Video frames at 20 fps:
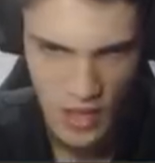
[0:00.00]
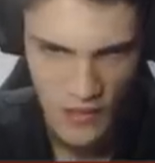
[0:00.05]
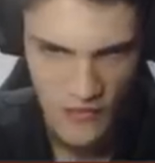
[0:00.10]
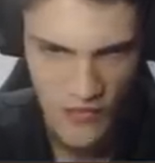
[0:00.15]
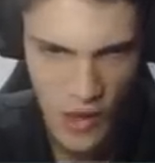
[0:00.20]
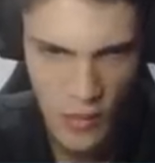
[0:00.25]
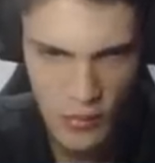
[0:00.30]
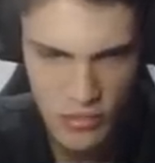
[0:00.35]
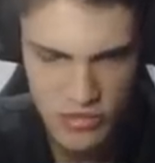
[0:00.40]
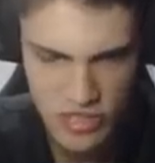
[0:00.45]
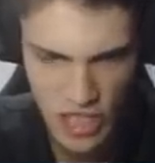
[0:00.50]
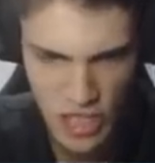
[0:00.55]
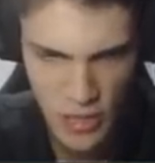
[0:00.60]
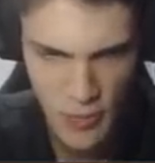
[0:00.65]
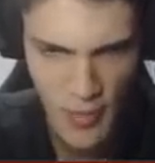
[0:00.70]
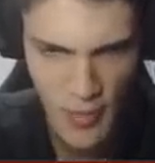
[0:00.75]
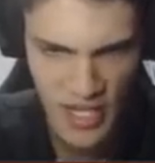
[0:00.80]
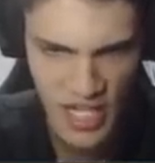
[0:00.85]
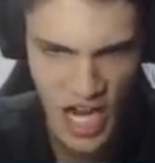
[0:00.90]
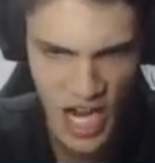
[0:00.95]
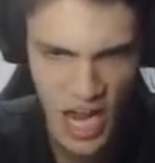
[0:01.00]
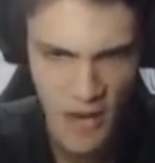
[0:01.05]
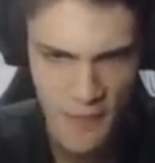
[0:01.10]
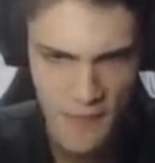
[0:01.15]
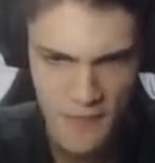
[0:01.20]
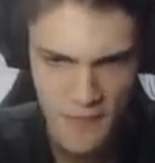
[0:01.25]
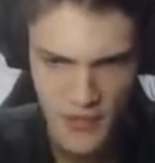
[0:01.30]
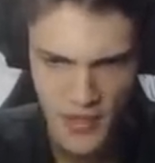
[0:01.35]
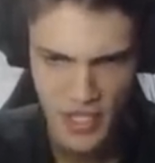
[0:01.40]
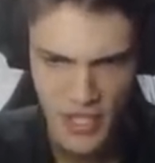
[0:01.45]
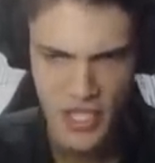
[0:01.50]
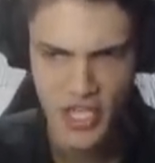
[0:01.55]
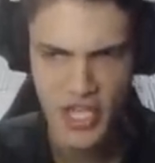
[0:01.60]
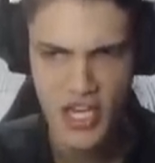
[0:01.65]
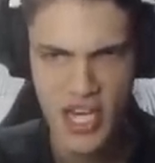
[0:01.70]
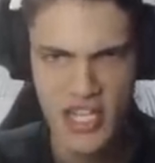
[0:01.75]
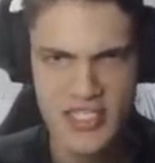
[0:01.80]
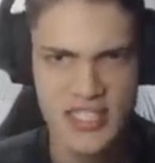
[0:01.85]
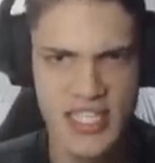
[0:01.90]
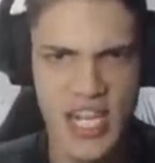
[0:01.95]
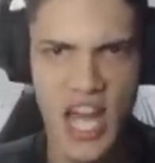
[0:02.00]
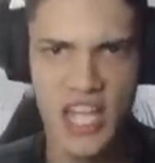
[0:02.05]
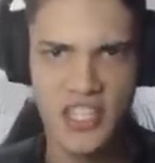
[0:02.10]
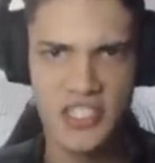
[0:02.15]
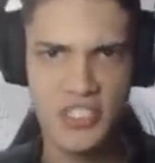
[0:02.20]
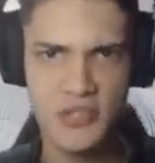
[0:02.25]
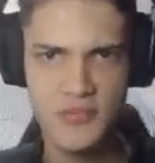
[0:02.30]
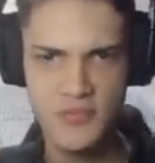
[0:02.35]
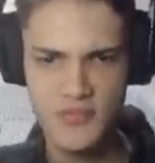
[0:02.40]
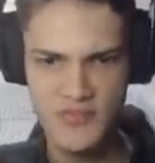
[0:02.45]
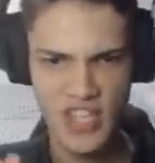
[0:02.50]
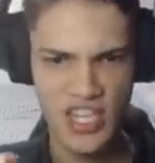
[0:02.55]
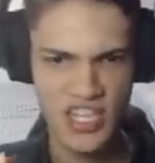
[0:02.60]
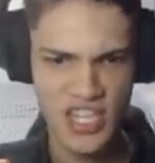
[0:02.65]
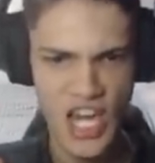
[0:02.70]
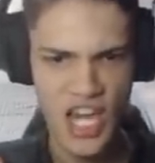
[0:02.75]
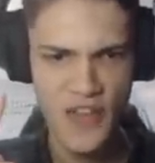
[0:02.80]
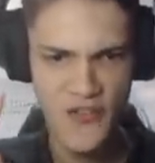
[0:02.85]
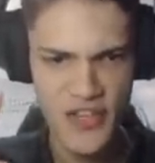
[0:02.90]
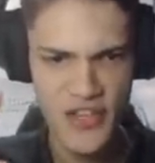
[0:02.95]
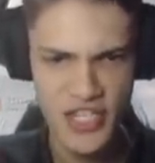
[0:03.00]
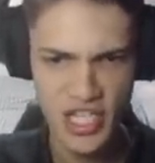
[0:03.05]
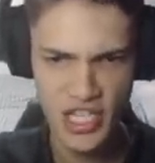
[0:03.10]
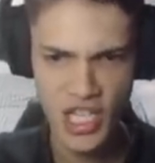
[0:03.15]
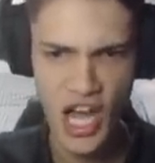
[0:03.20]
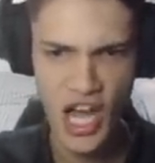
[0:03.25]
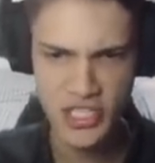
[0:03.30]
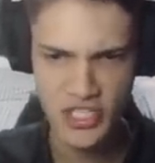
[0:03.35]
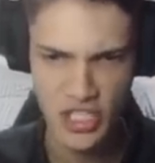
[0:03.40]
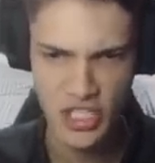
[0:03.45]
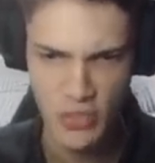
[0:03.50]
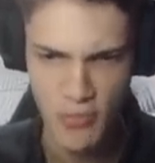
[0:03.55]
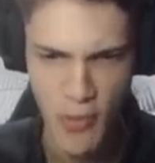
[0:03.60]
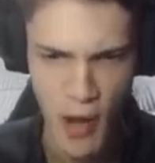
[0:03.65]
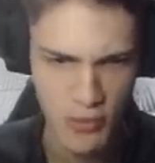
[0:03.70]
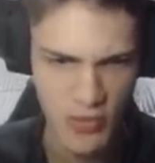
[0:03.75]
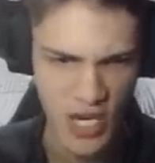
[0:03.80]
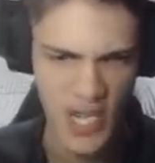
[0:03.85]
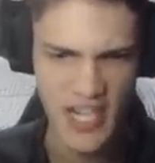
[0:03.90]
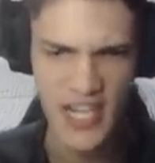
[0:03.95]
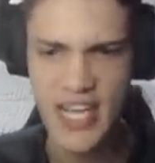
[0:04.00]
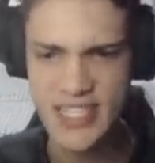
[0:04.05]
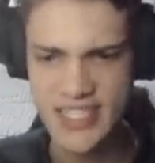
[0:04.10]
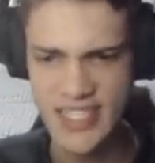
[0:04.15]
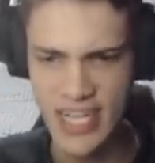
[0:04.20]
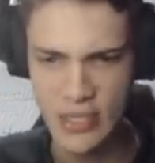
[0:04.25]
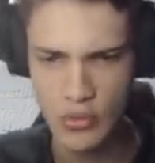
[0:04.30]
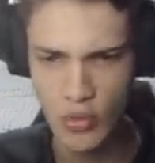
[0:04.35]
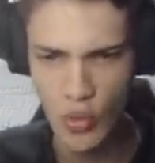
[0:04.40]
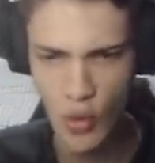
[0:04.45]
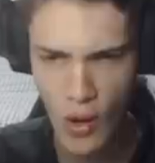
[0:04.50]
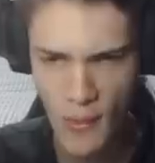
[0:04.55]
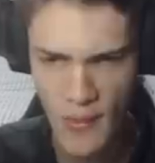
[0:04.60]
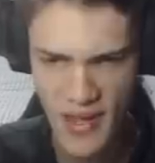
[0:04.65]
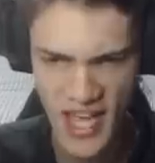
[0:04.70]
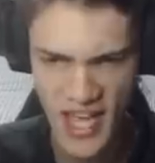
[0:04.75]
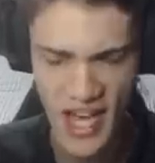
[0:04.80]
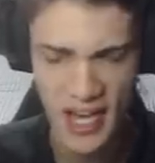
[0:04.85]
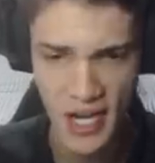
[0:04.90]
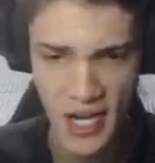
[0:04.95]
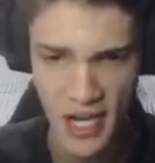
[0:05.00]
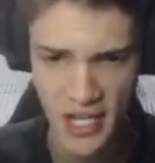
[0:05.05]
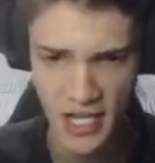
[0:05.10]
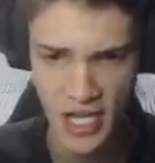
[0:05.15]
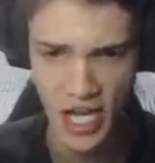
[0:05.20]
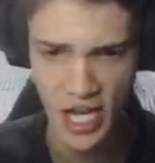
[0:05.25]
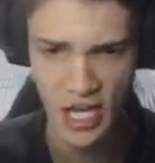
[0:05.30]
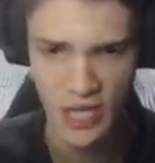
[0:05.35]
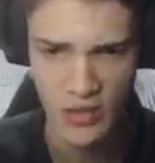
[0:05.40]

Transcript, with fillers: Vamos ter que pegar e ir atrás Daquele vigilante, mau caráter do Homem-Aranha!